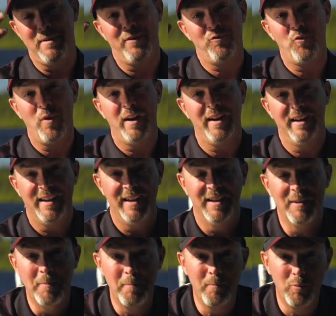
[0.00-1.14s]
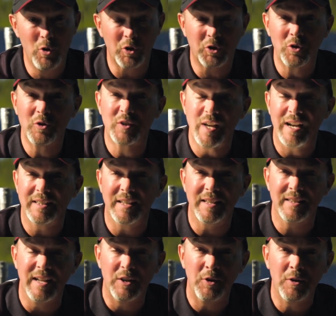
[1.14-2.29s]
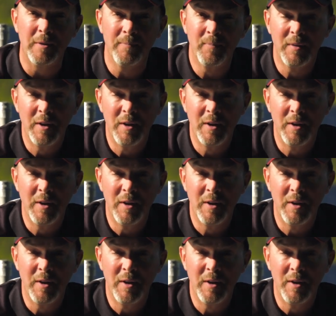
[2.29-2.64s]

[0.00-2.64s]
ma foi, plus qu'une centaine d'années.